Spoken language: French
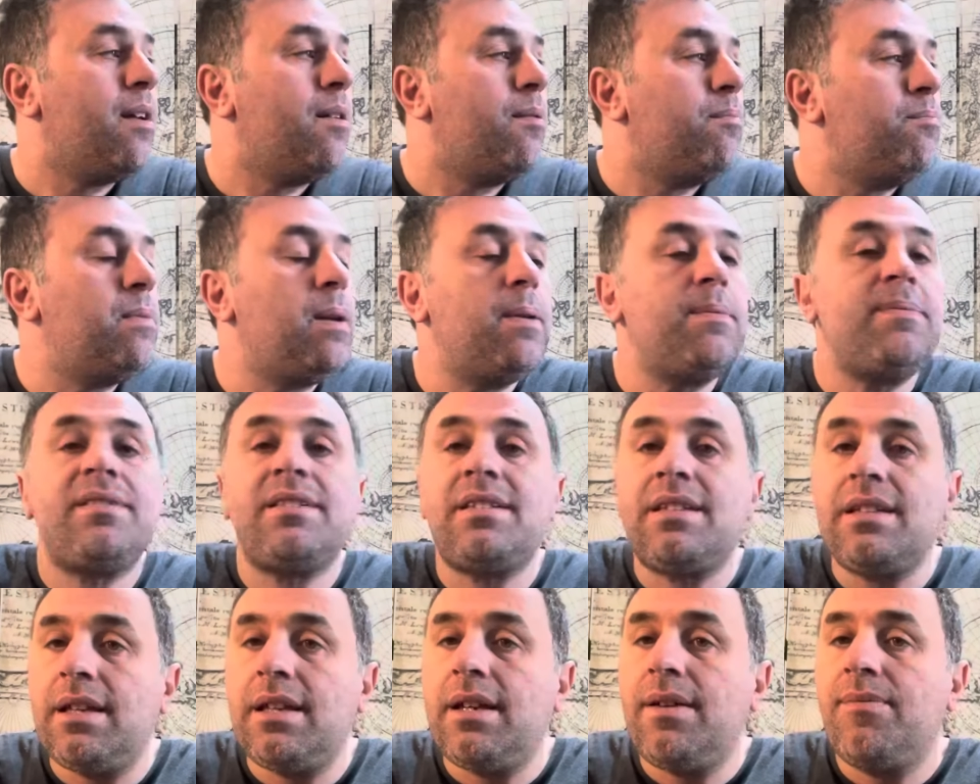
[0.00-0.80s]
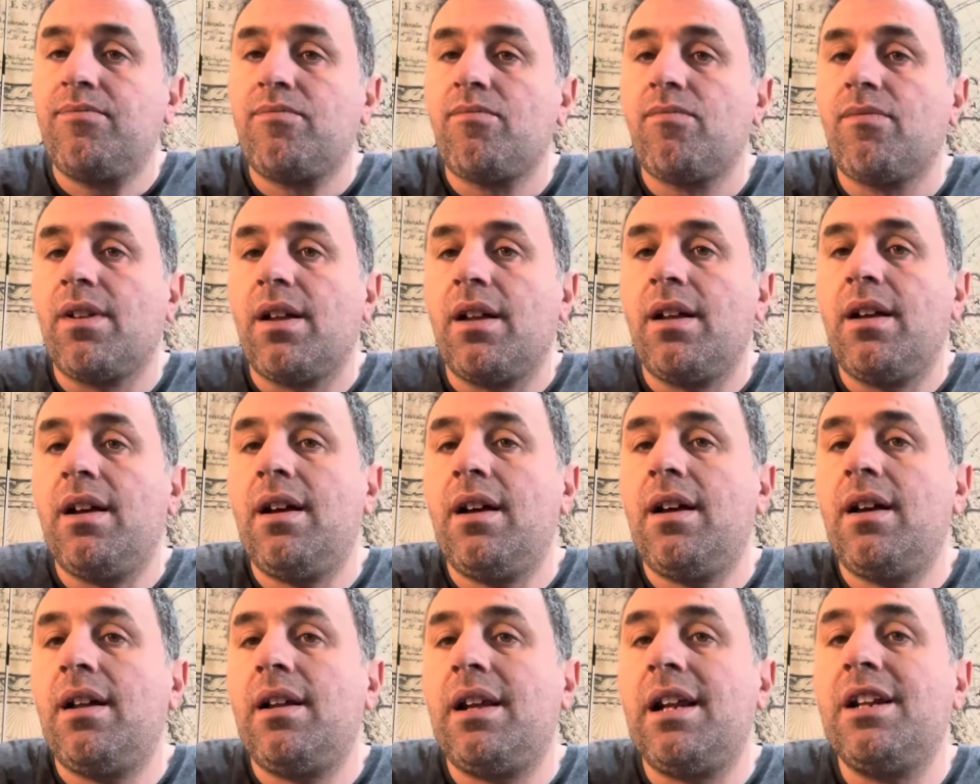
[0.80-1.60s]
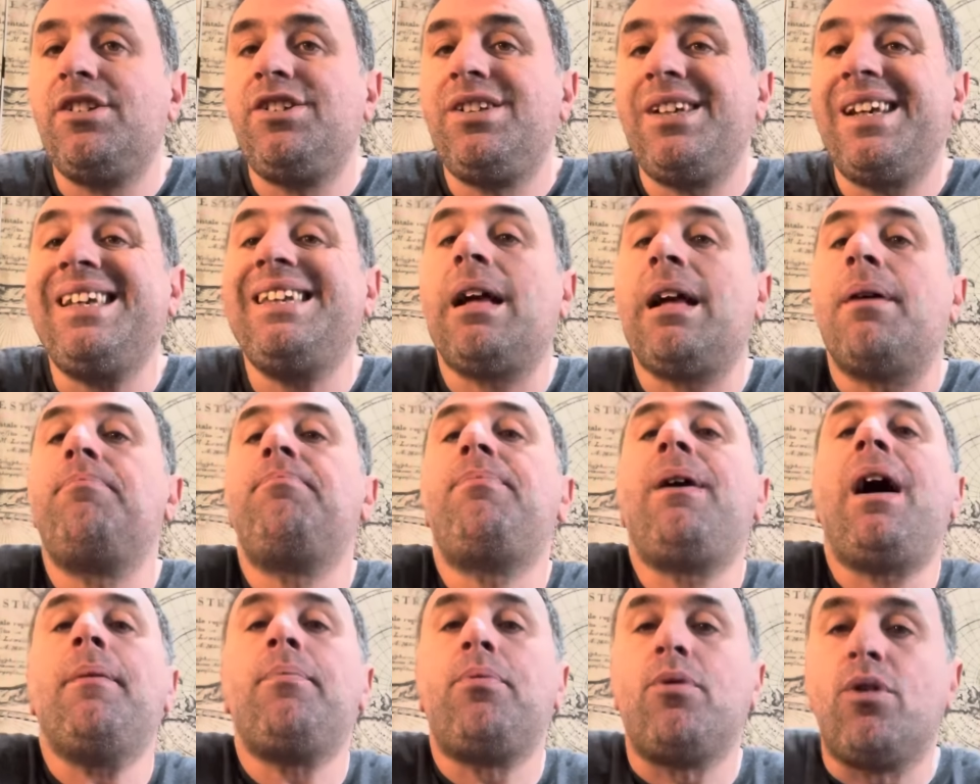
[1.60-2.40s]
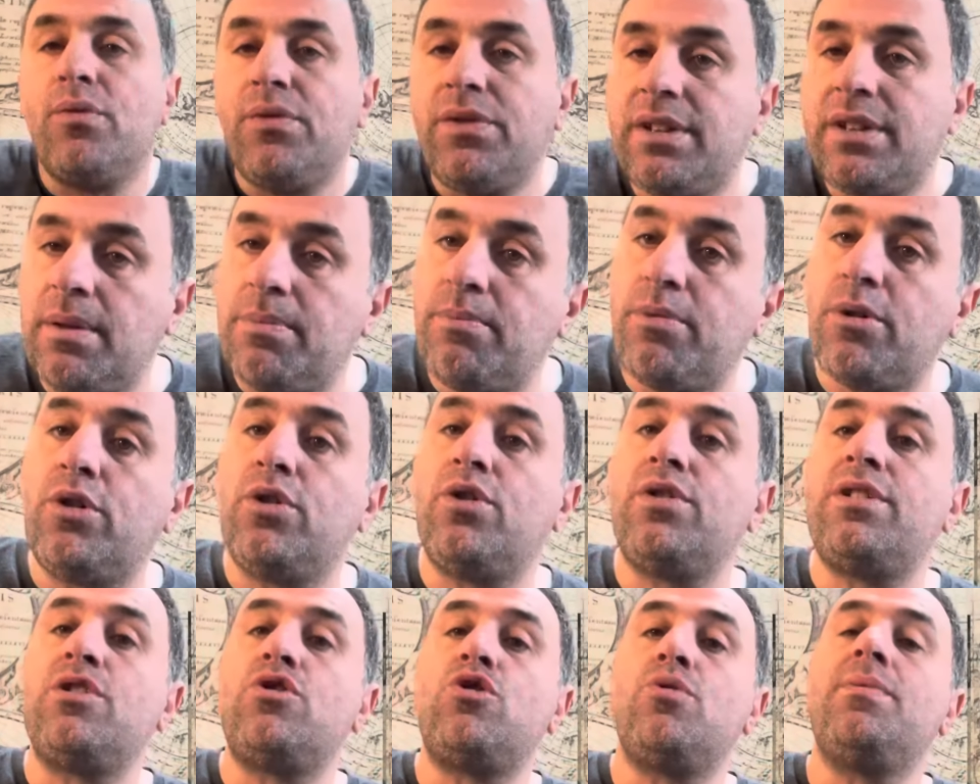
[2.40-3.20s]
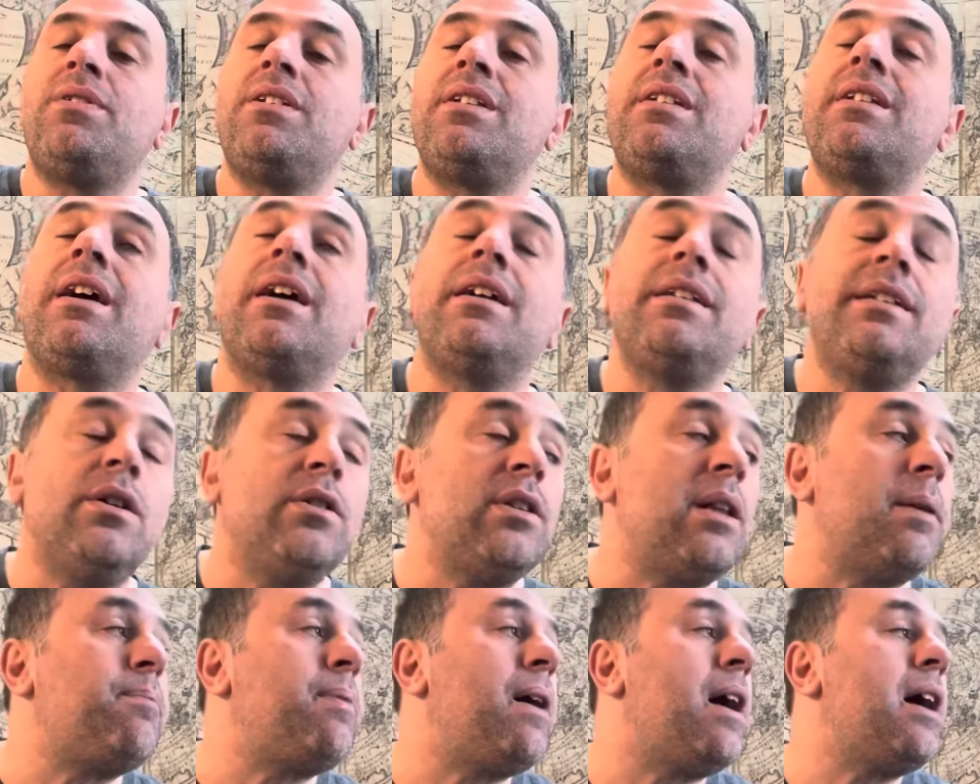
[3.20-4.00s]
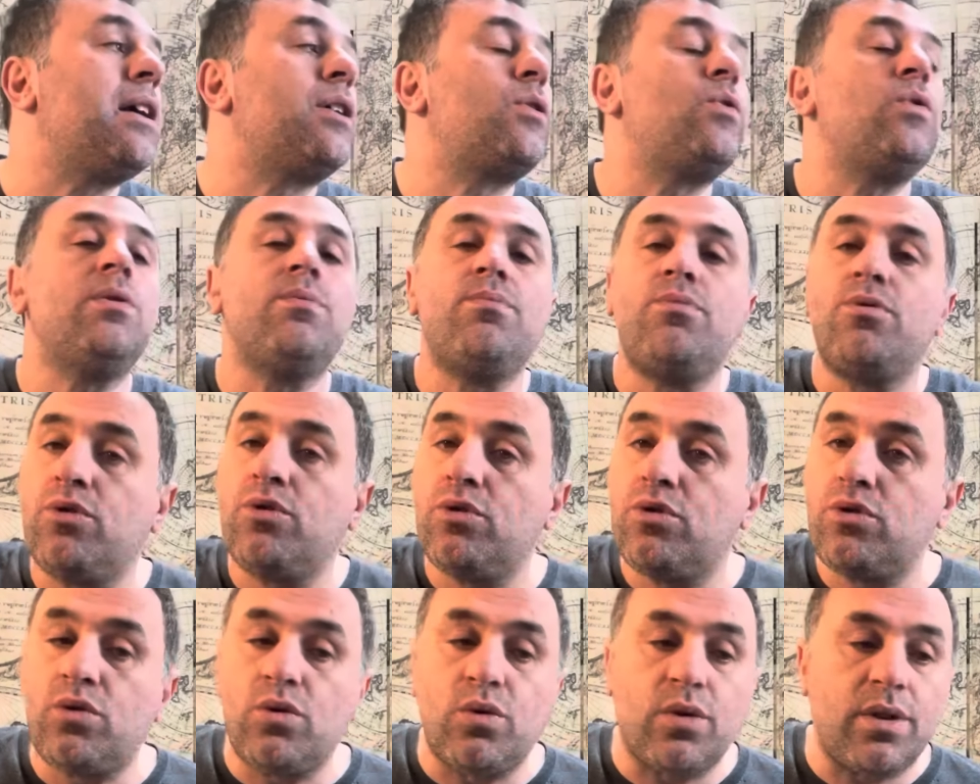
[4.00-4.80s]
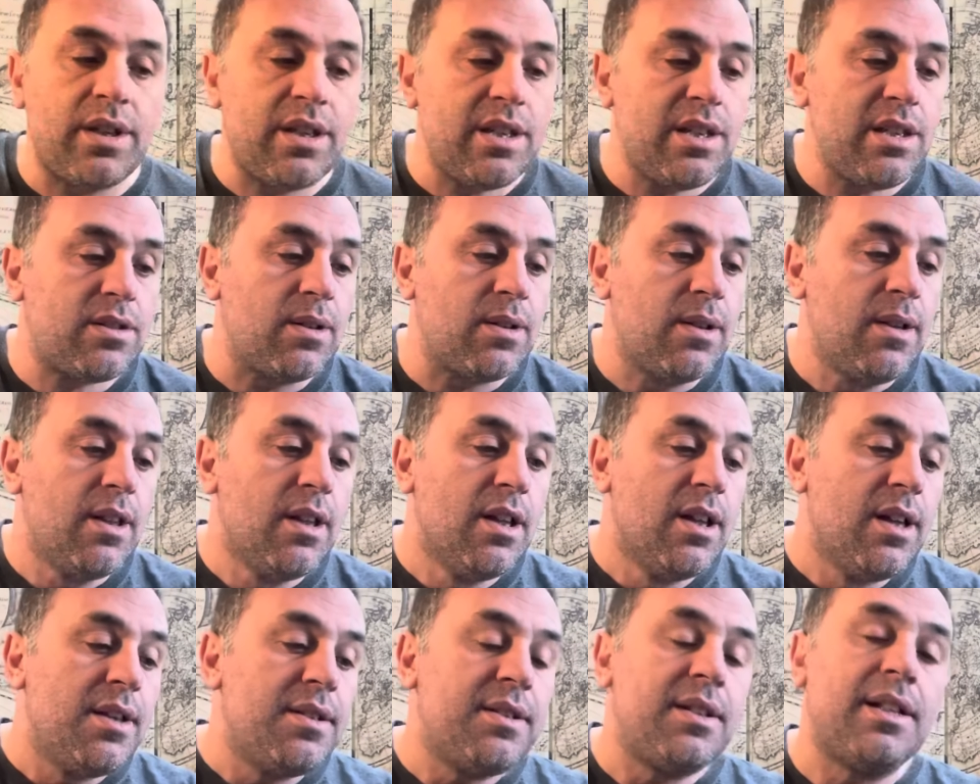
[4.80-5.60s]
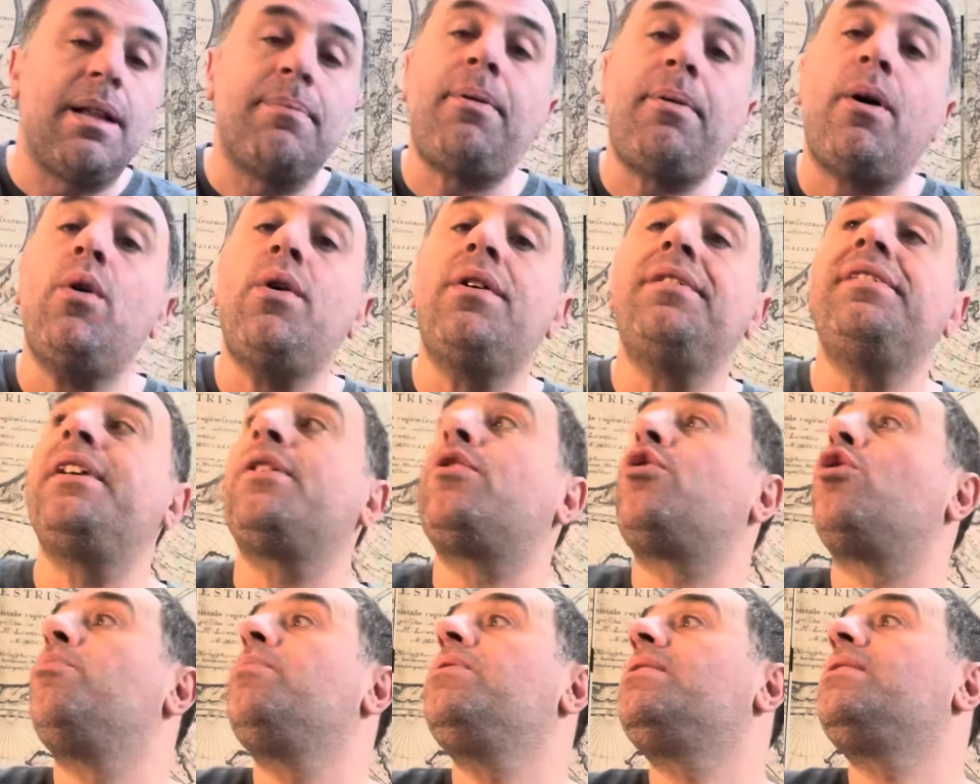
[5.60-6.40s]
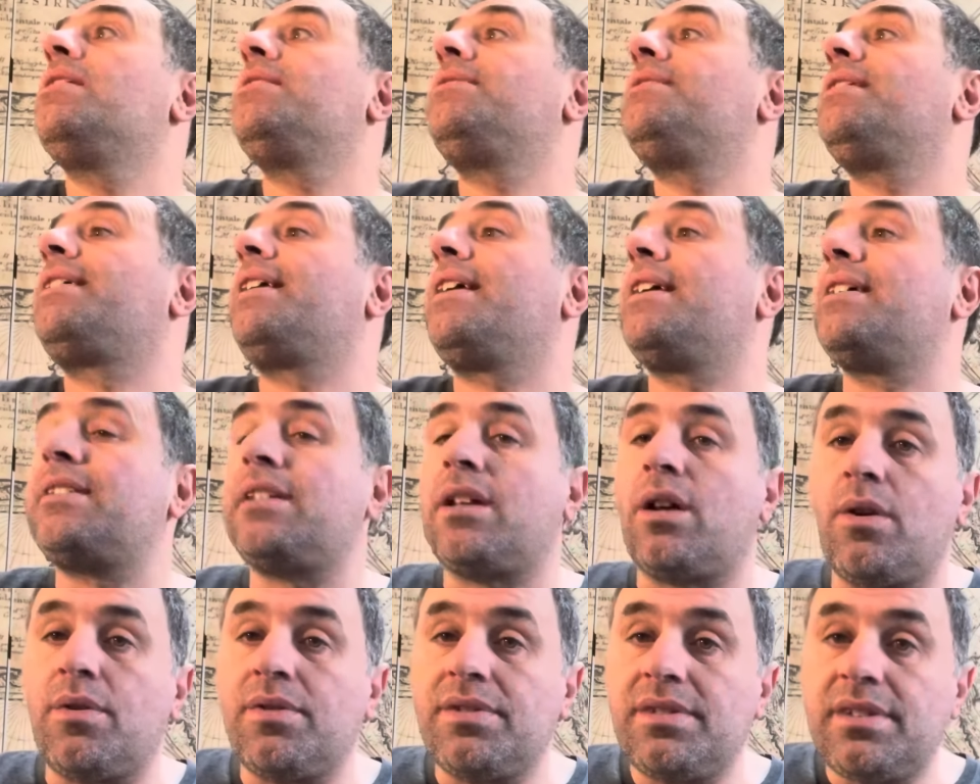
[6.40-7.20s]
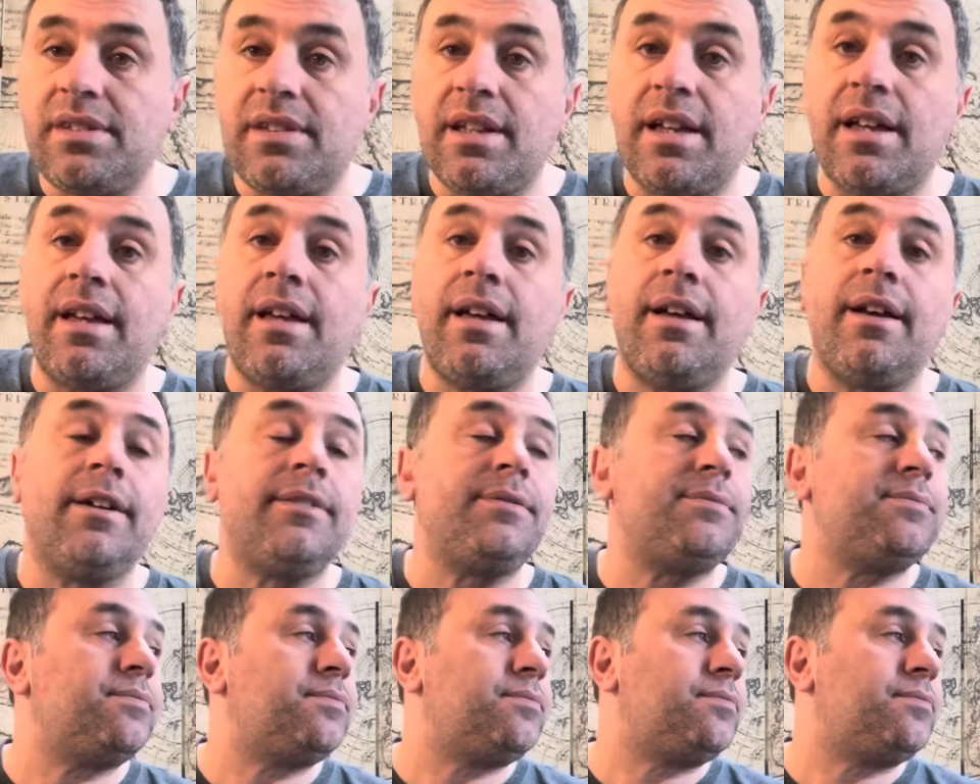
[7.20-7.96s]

même si euh, l'Algérie n'a pas profité beaucoup de ces Jeux méditerranéens, n'a pas accueilli beaucoup de touristes, ça n'a pas eu un écho médiatique extraordinaire.